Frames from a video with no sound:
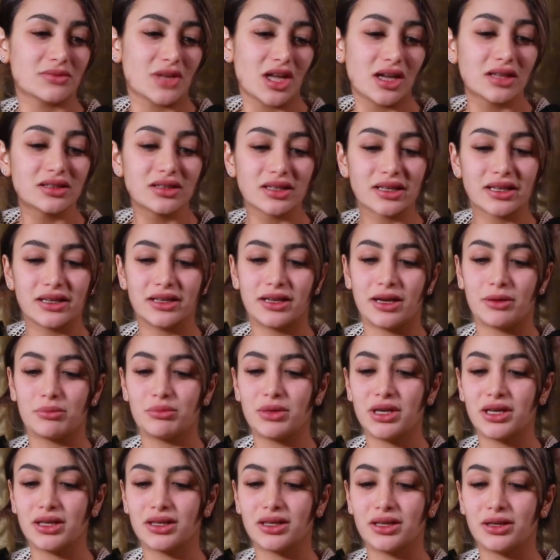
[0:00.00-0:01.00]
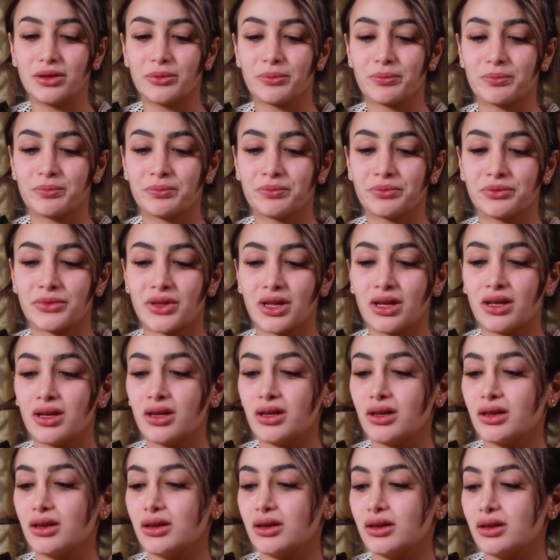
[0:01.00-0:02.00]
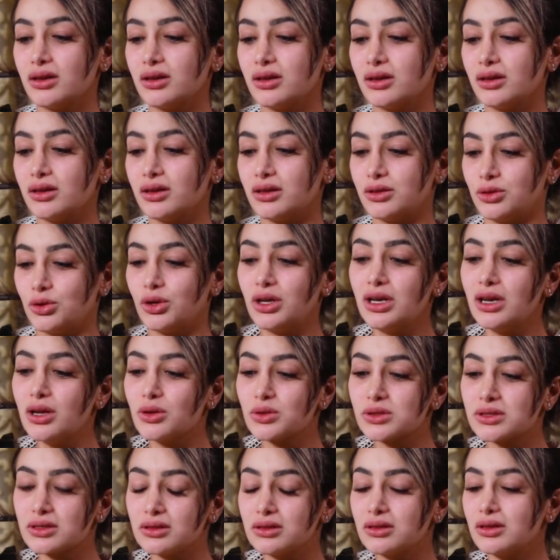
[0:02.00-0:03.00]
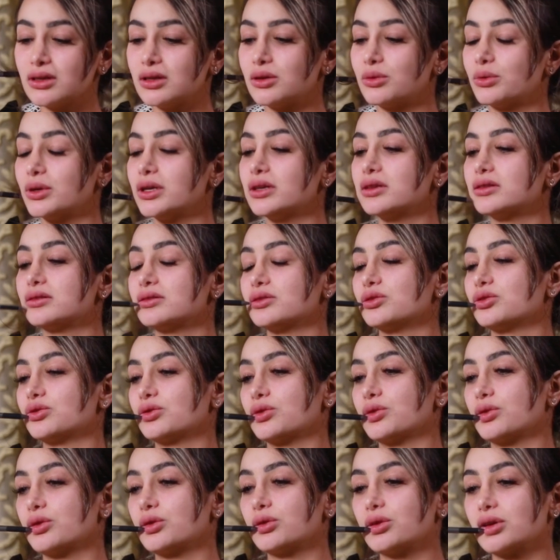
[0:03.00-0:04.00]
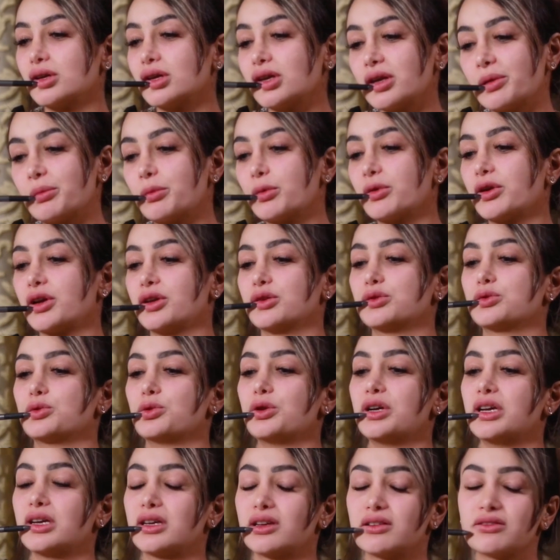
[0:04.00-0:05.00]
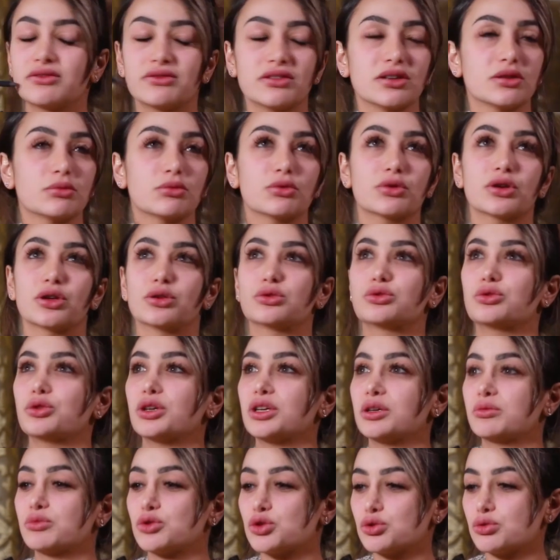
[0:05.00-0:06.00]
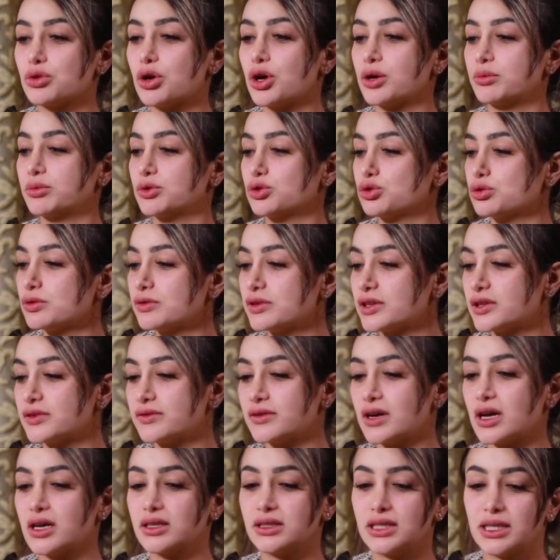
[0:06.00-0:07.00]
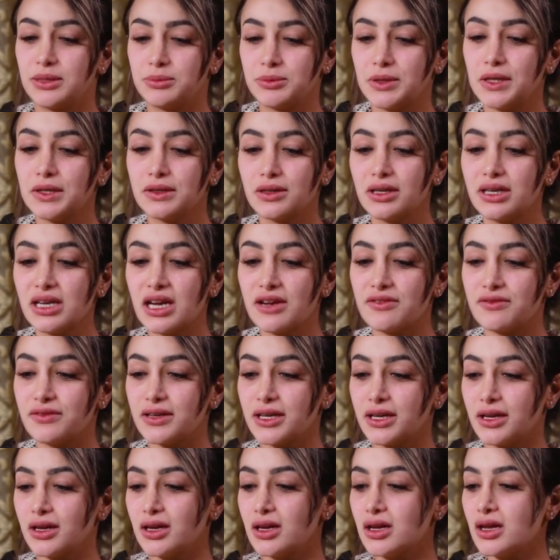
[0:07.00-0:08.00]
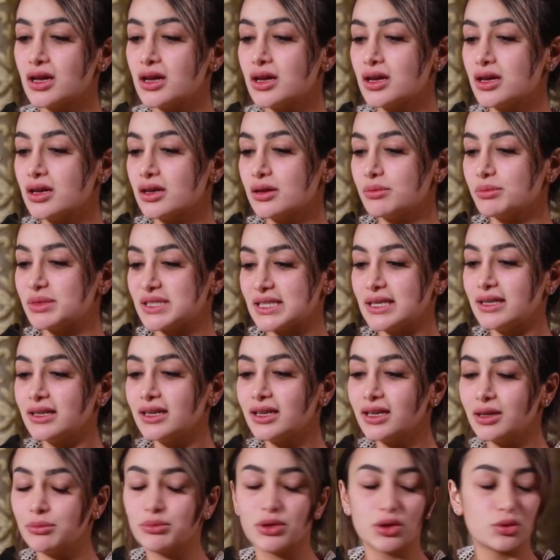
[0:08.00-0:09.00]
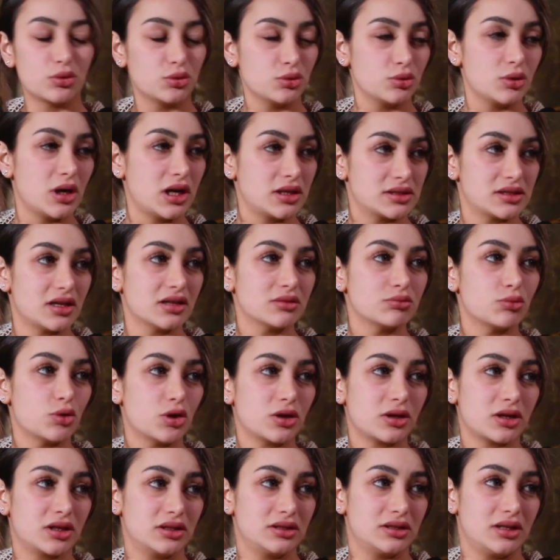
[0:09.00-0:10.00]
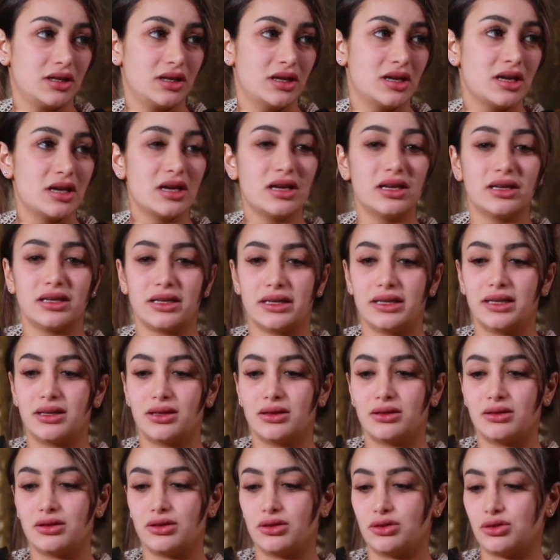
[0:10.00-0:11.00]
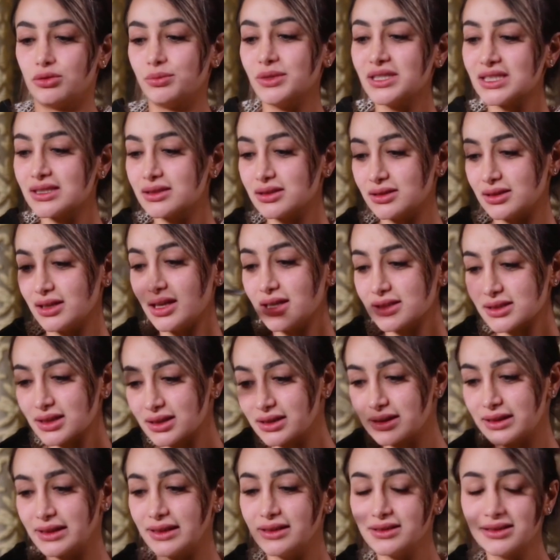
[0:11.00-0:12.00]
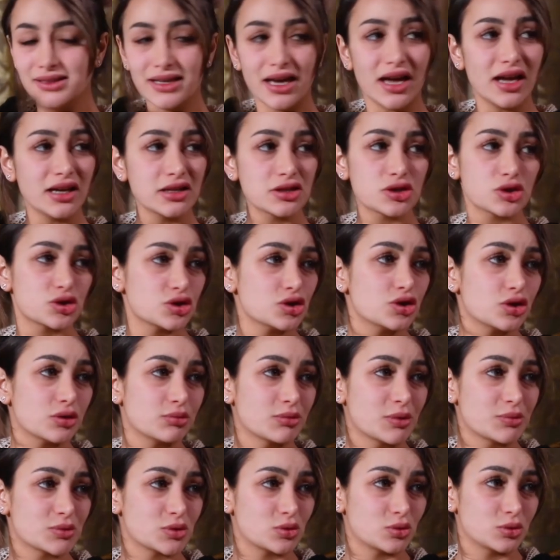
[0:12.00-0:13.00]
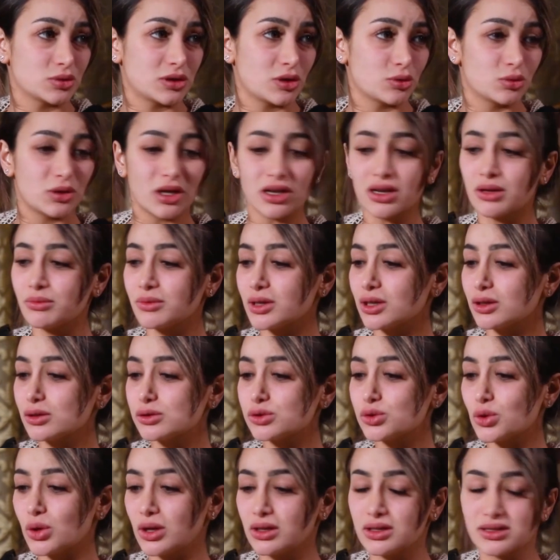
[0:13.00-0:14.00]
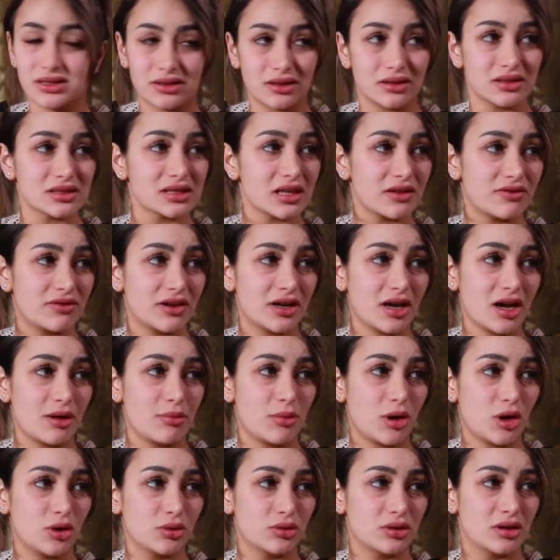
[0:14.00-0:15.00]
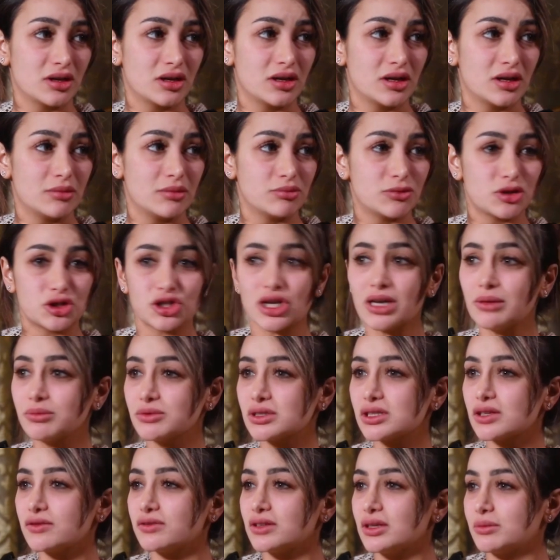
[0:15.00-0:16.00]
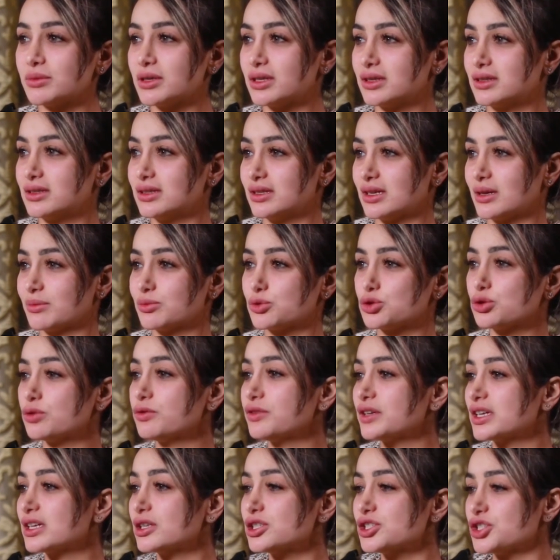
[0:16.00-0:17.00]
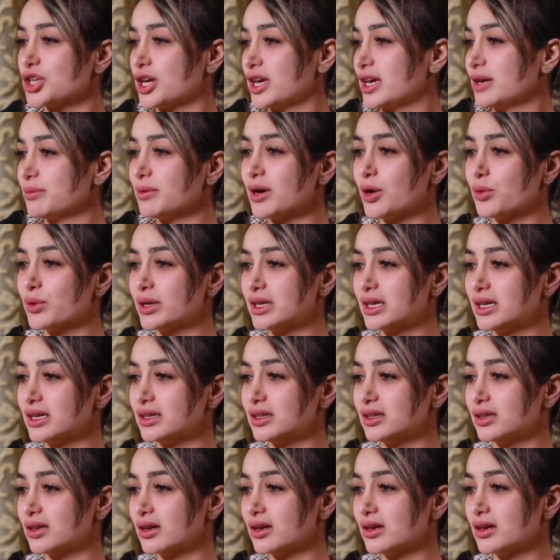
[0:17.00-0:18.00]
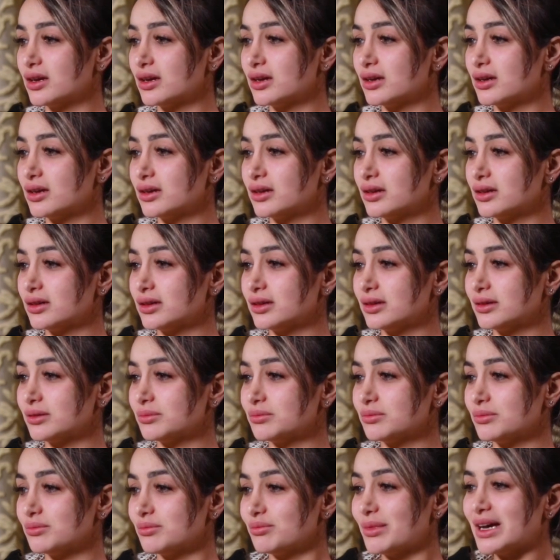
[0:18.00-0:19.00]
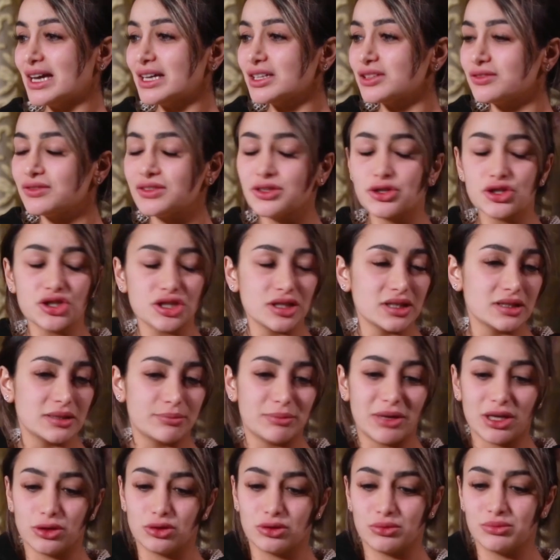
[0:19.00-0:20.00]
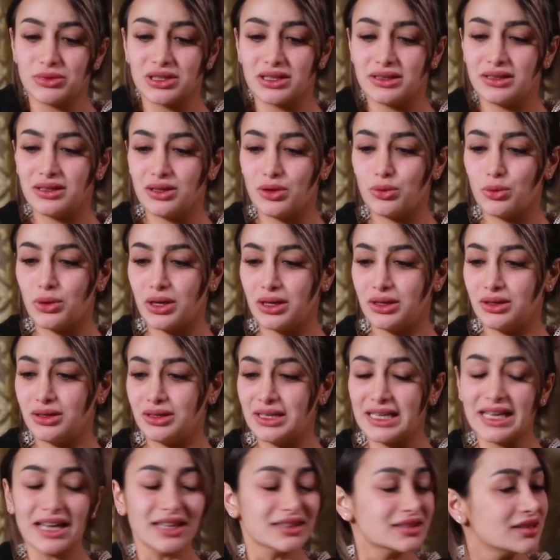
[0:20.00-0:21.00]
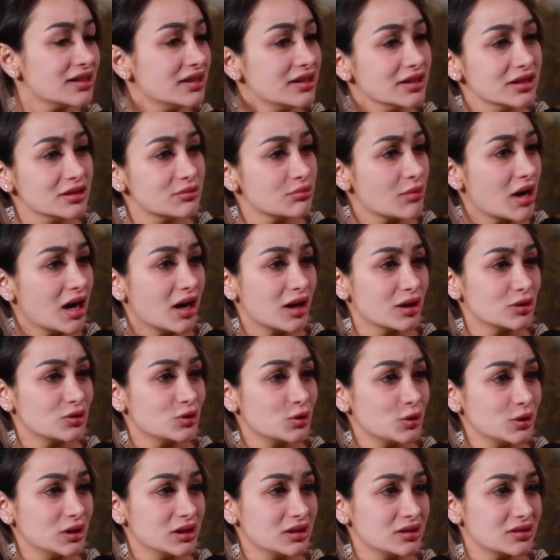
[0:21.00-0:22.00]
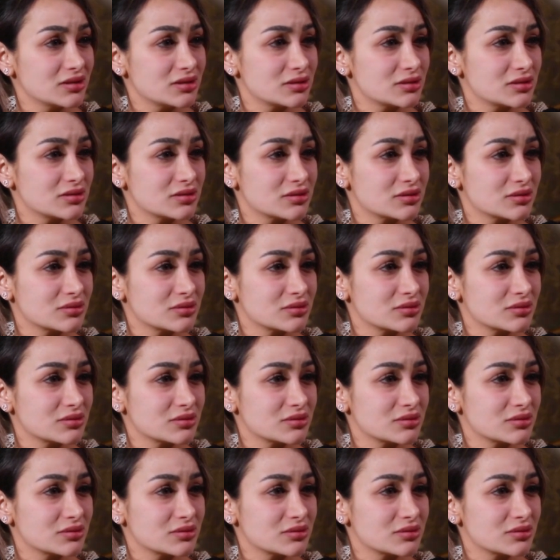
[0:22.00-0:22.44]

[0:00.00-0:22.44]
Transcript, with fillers: هذا يلي عم بحكي انه هلا وصلنا لوقت انه اوكي ممكن تروحي كافيه ممكن تروحي مشوار بتشوفي رفقاتك بتحضري حفله بس هن عم بيكونوا لحظات مؤقته يعني انه بس لحظه اللي انت عايشتيهم مبسوطه وطالما خلصوا خلص خلص الفرح معهم بترجعي بتصفني بهالدنيا بتشوفي كل شيء كئيب حواليكي ما عاد في شيء بعده مثل الاول لك حتى العيد ما عاد عيد